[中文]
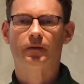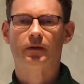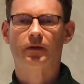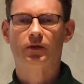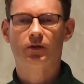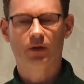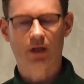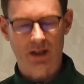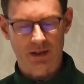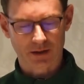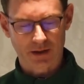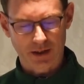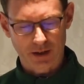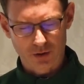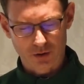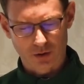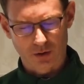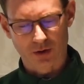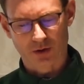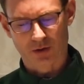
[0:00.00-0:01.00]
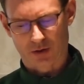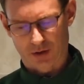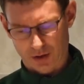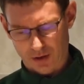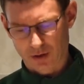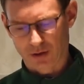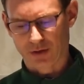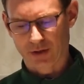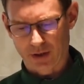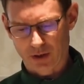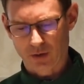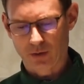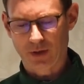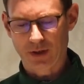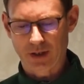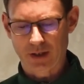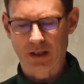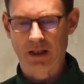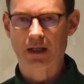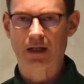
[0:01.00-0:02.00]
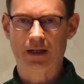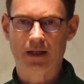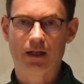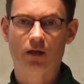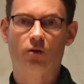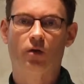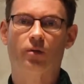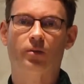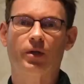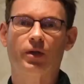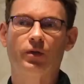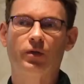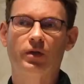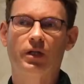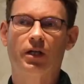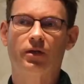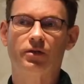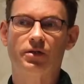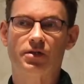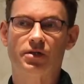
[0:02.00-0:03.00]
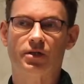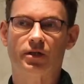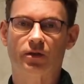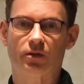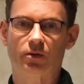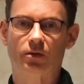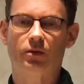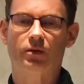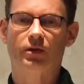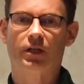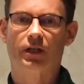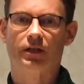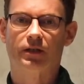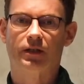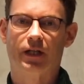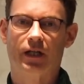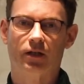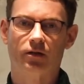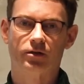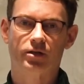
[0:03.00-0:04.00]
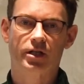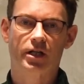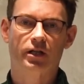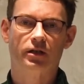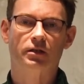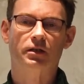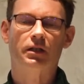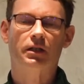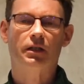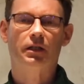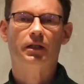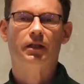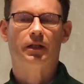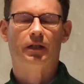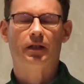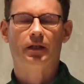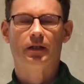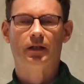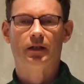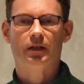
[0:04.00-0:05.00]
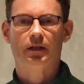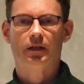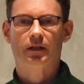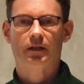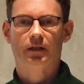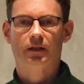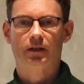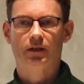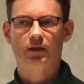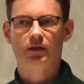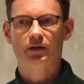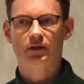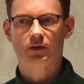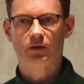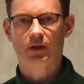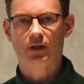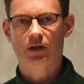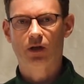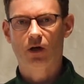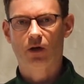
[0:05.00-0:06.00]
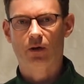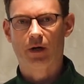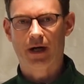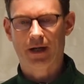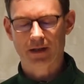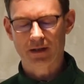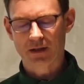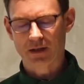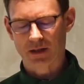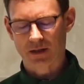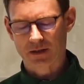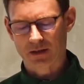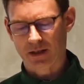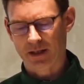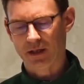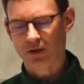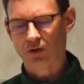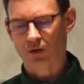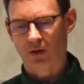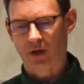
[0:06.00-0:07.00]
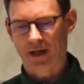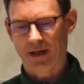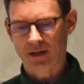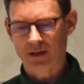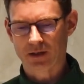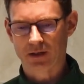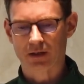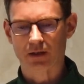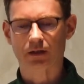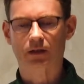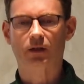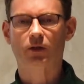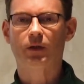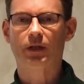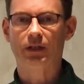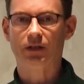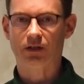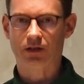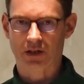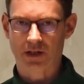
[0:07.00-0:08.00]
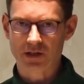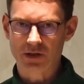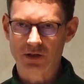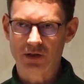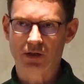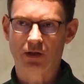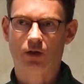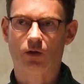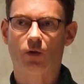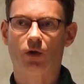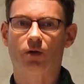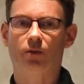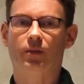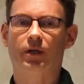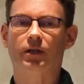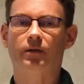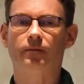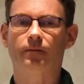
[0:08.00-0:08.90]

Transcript: 虽然天主有时候也会让我们遇到一些困难、挑战，可是最后还是天主还是会拯救我们，